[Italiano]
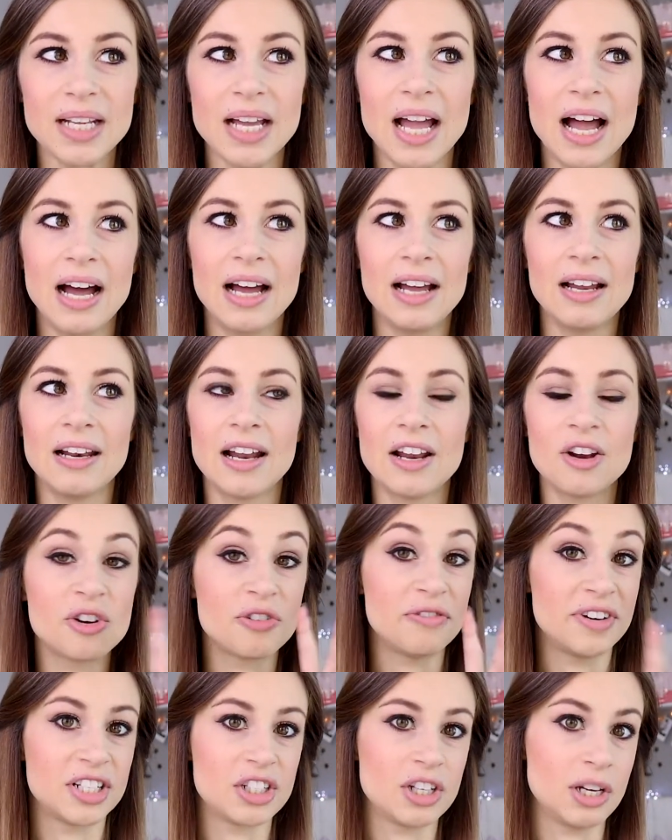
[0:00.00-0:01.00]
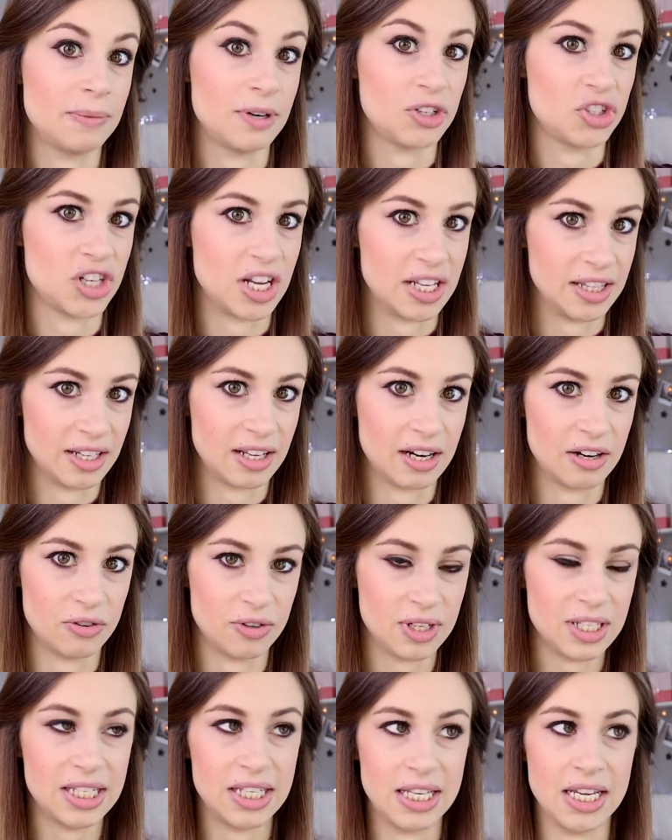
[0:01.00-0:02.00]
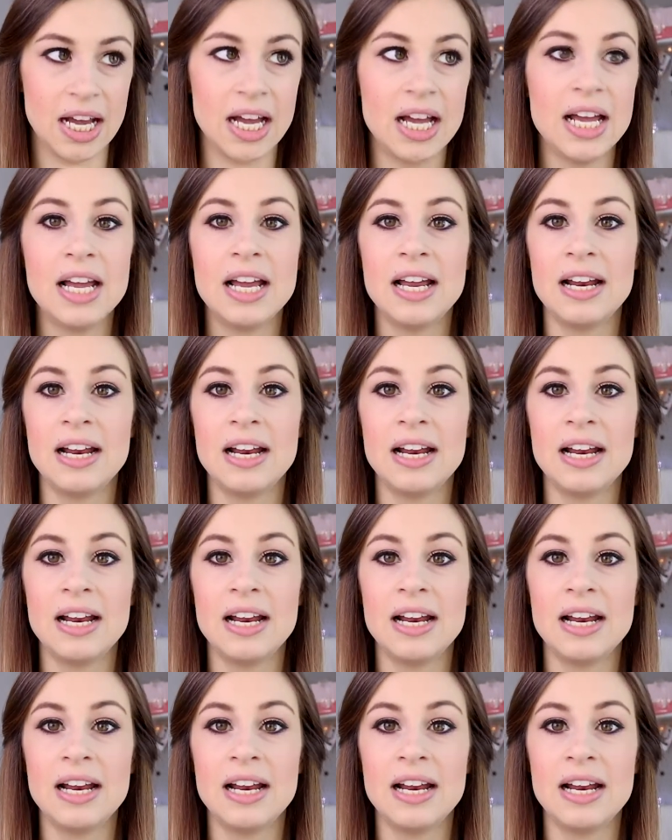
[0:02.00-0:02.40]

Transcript: alla loro versione precedente, credo che sia,